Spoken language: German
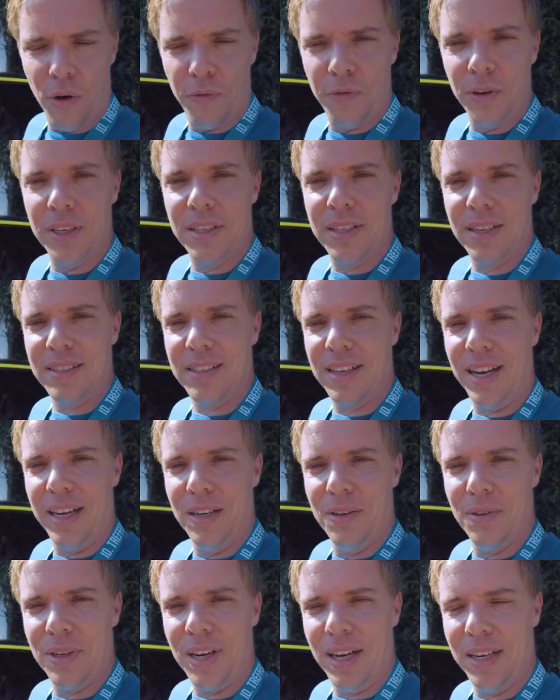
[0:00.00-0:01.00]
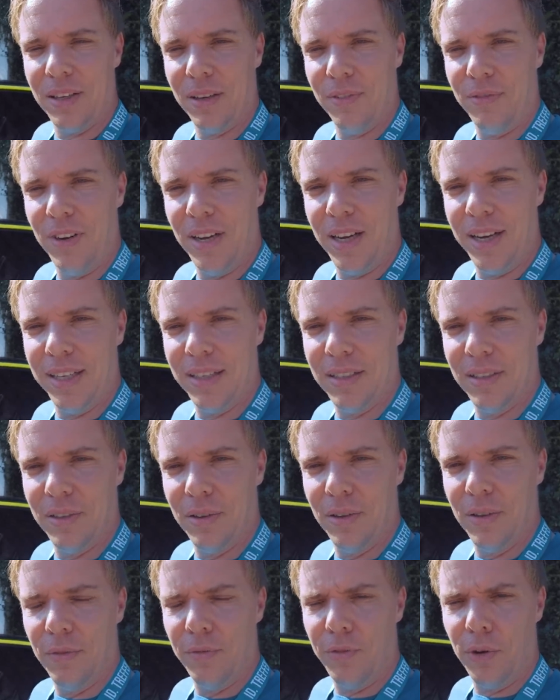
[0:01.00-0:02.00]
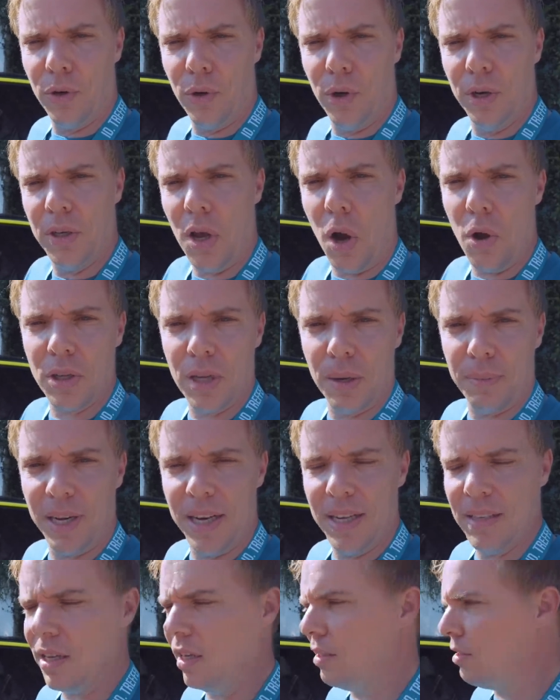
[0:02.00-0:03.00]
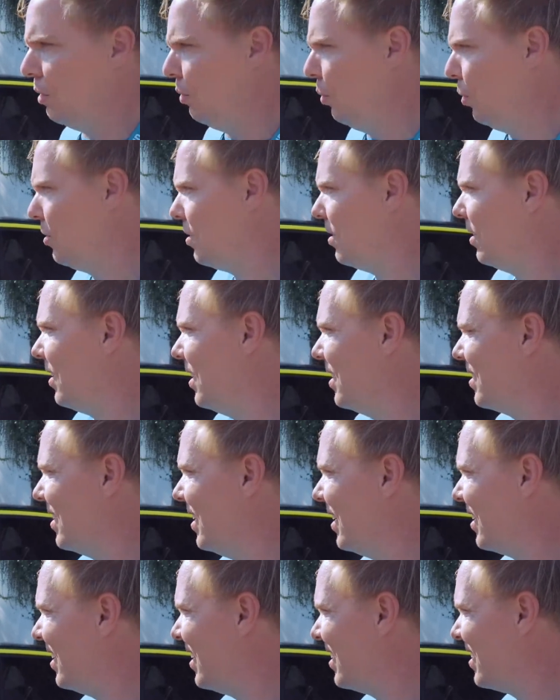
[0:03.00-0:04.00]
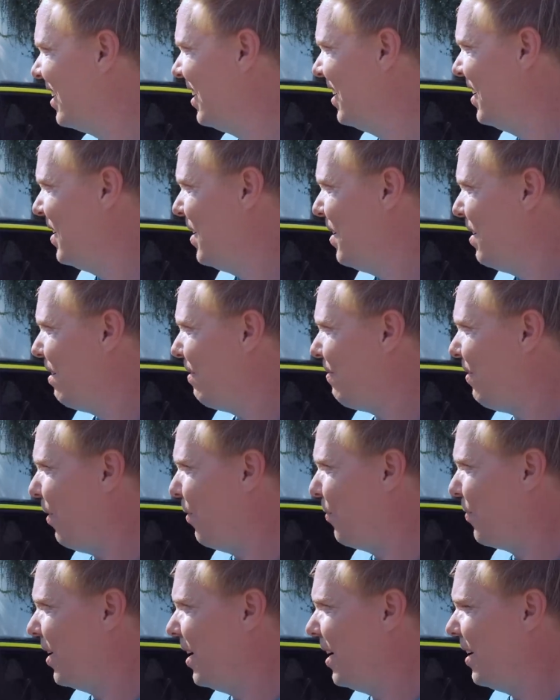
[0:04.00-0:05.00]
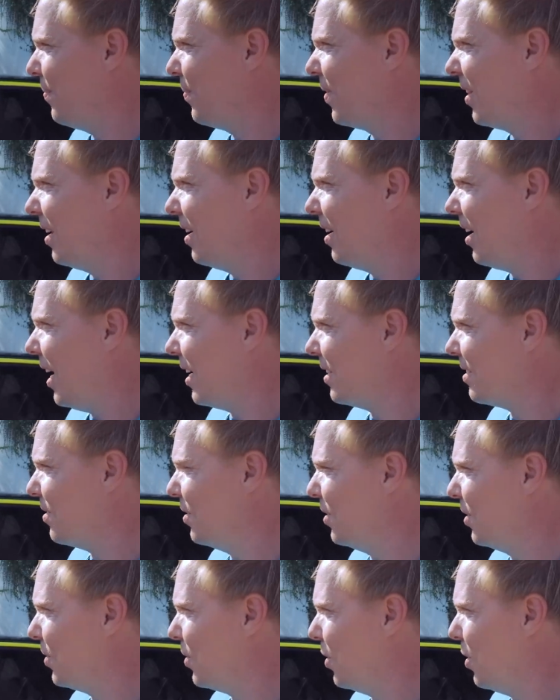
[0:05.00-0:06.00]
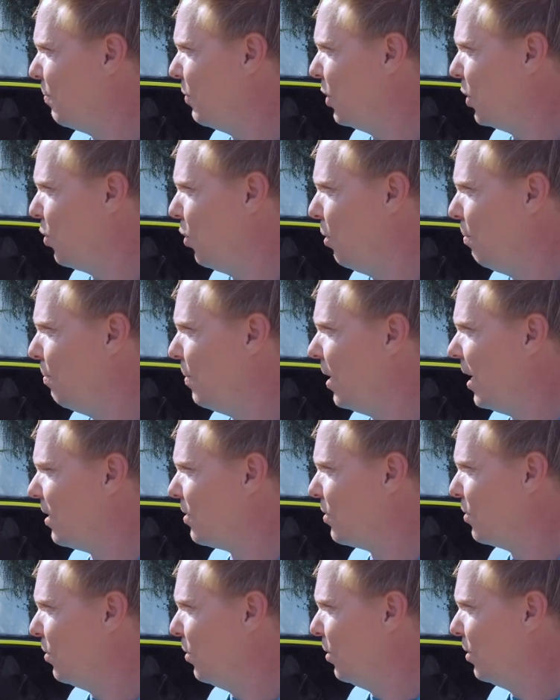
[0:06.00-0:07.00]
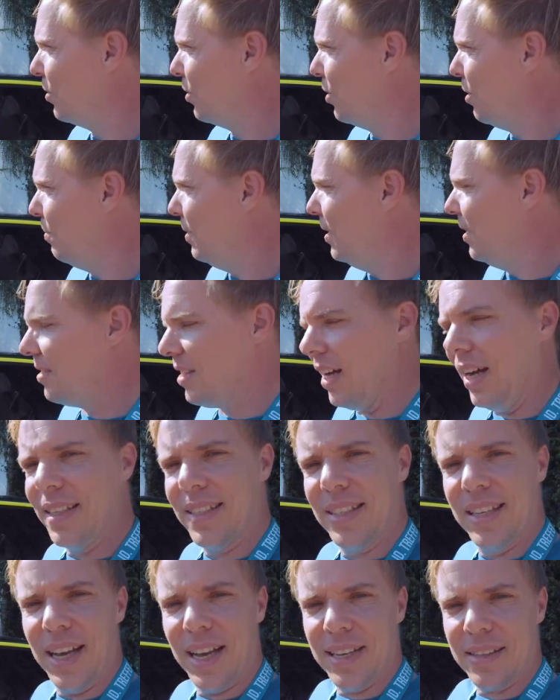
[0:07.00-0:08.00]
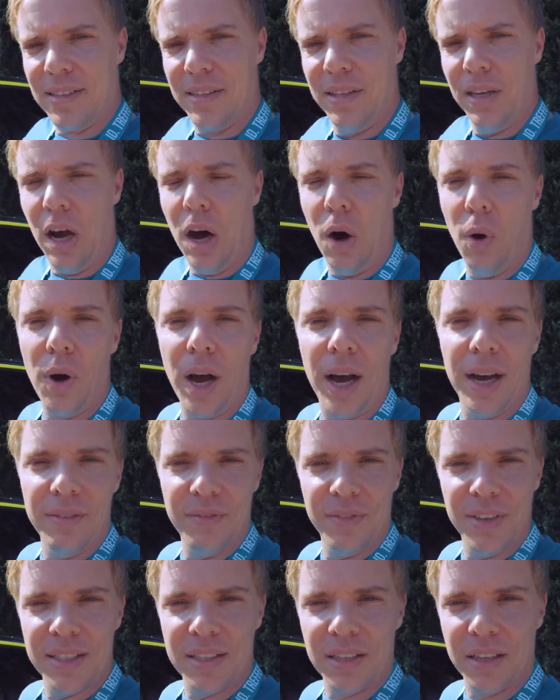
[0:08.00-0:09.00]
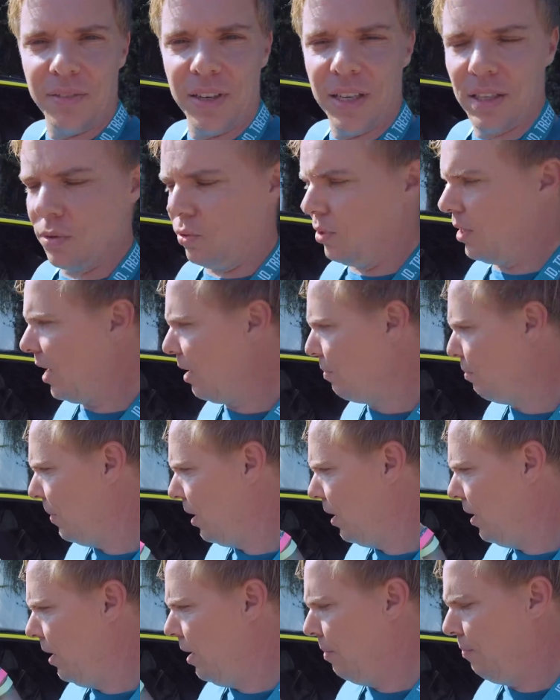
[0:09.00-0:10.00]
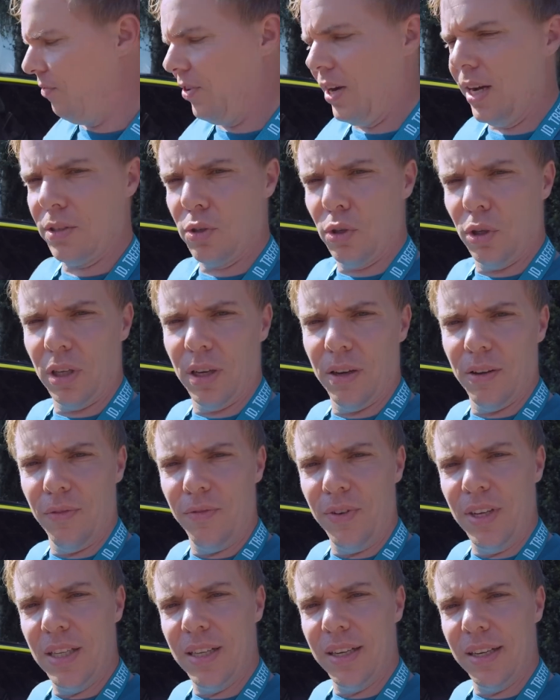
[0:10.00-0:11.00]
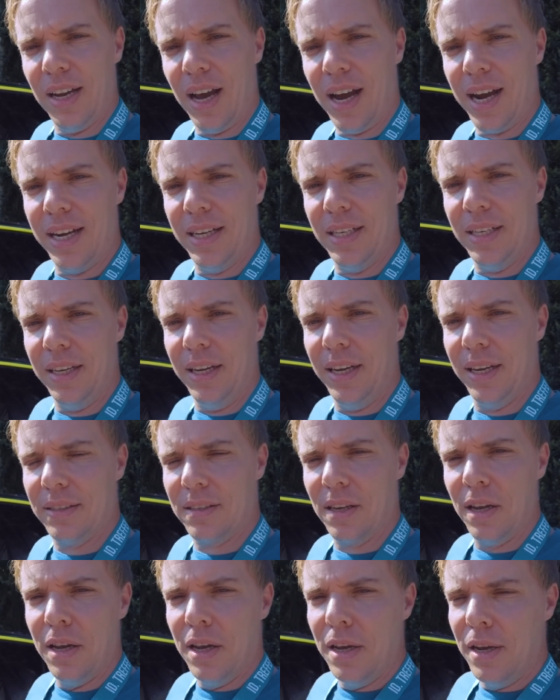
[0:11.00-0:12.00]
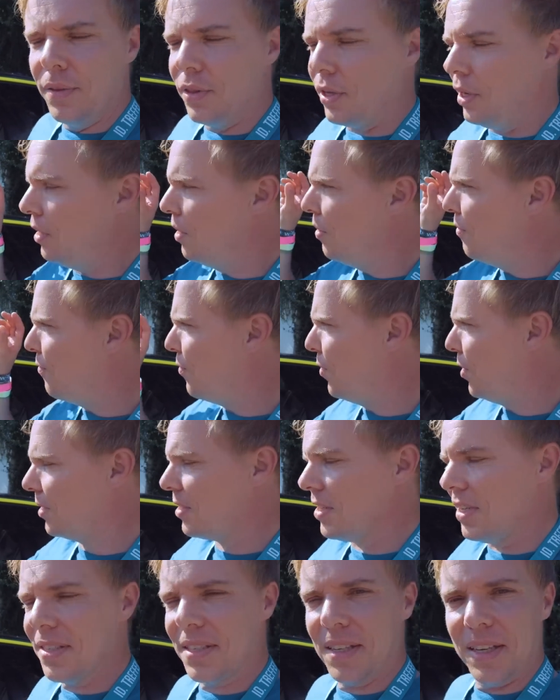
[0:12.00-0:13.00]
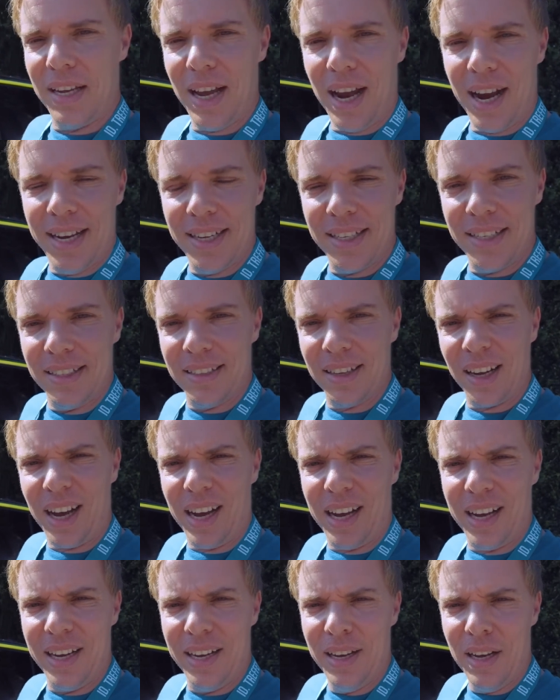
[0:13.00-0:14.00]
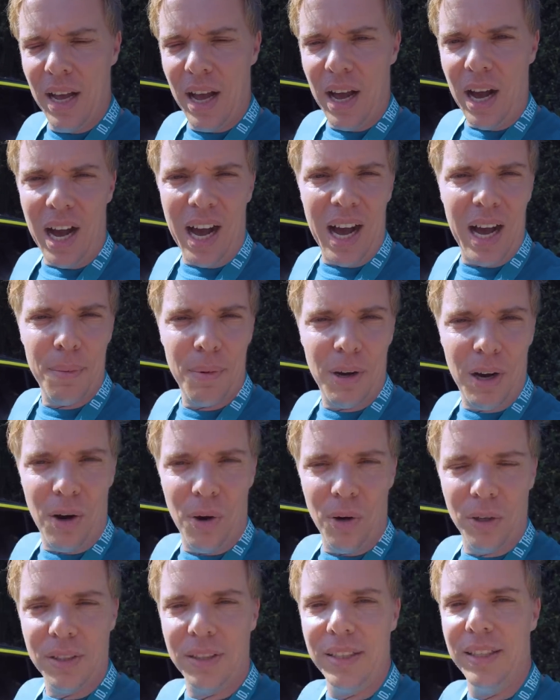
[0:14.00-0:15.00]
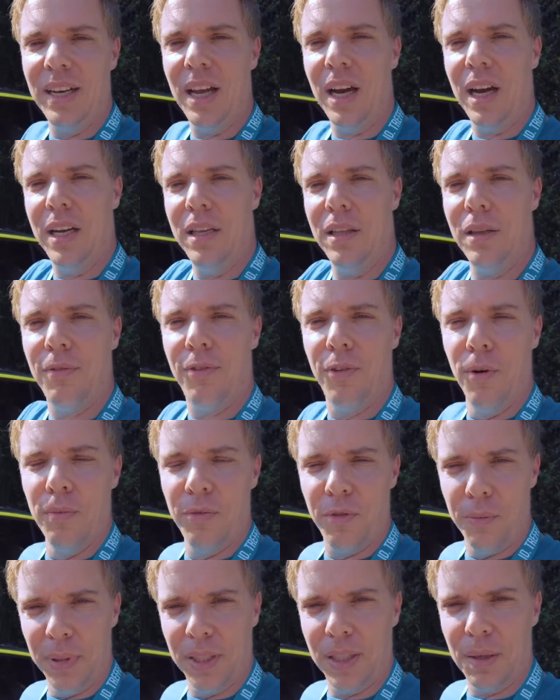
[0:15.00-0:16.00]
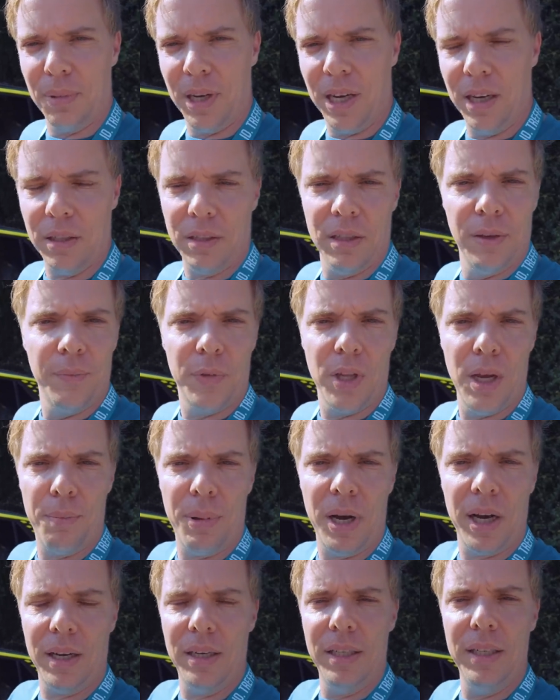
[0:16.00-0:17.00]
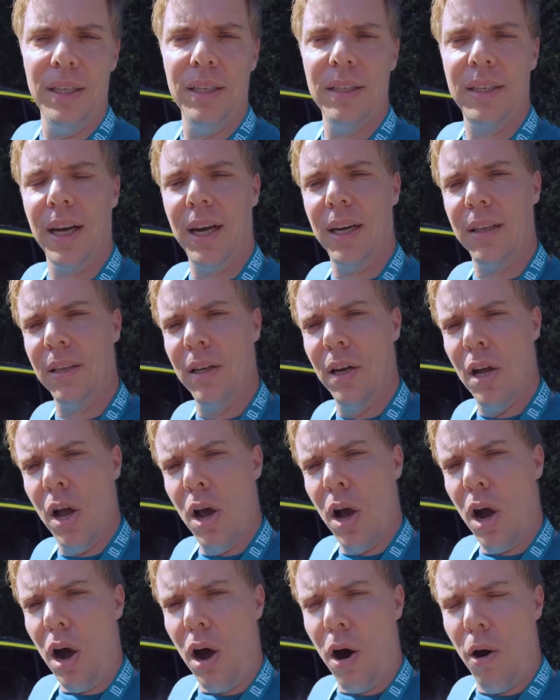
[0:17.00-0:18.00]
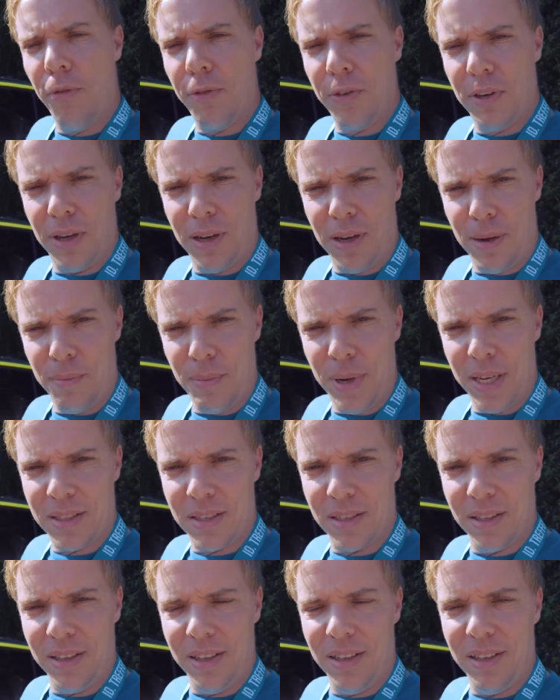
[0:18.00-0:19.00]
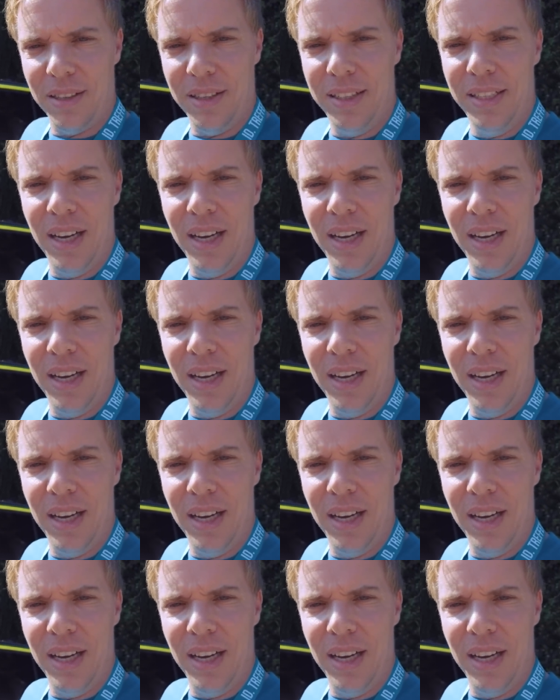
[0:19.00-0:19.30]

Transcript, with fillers: hoffe ich, dass der eine oder andere vielleicht von euch auch dabei ist. Es lohnt sich, ihr seht das. VW hat sich ähm, nicht lumpen lassen und ähm, ist als Gast hier auch anwesend gewesen und hat mal eben Fahrzeuge wie den IDX, den Wörthersee ID3, aber auch den ID5 mitgebracht, der parallel gerade auf der Messe